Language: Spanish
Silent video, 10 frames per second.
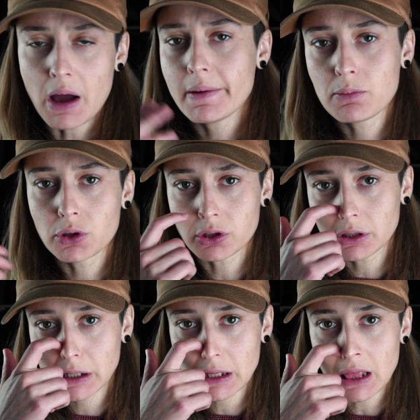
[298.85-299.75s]
Había un montón
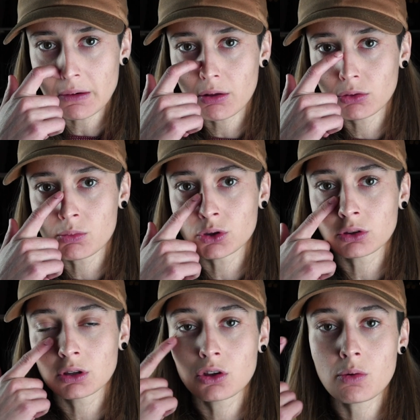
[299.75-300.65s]
de gente hablando un
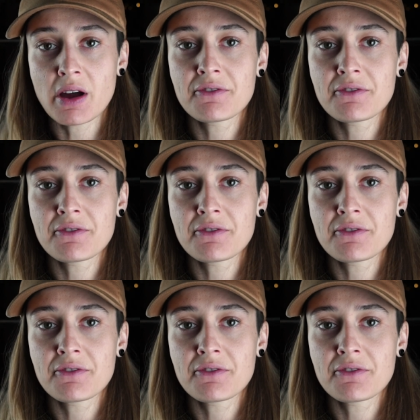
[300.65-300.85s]
montón de idiomas.